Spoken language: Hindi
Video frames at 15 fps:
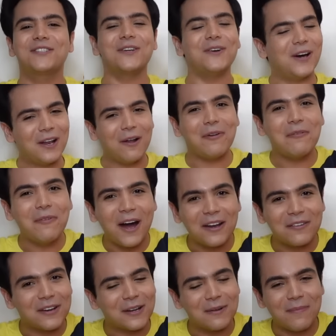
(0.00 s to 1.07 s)
सो हेलो
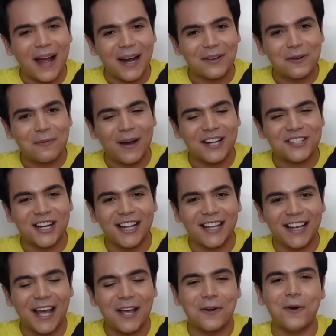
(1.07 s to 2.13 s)
एवरीवन वेलकम बैक टू माय
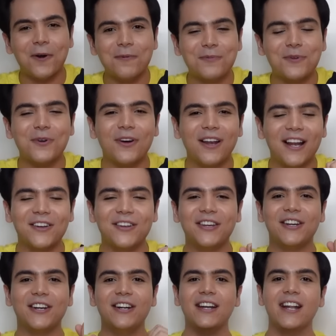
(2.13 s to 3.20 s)
चैनल आई होप यू ऑल आर
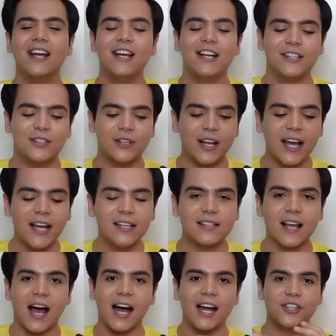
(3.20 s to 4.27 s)
डूइंग गुड सो
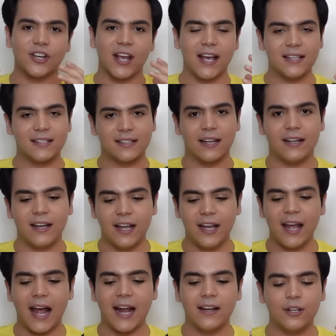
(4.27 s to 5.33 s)
गाइज आज है संडे
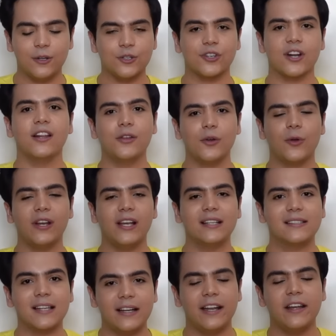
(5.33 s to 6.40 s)
एंड गुजरातियों के लिए
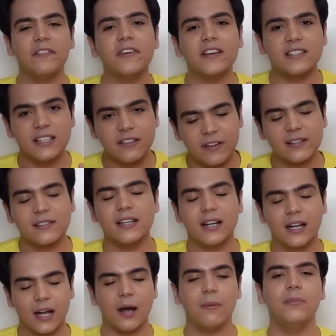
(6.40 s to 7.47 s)
संडे फेस्टिवल से
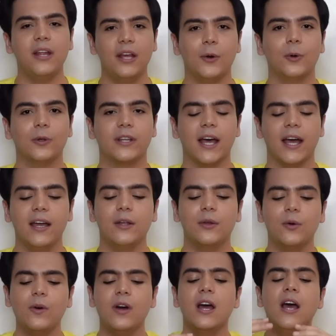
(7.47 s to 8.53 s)
कम नहीं होता है यू
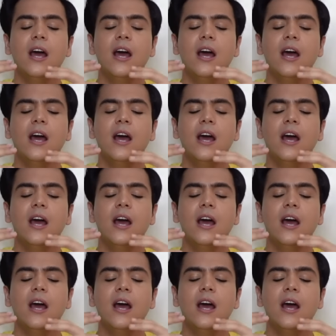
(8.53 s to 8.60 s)
नो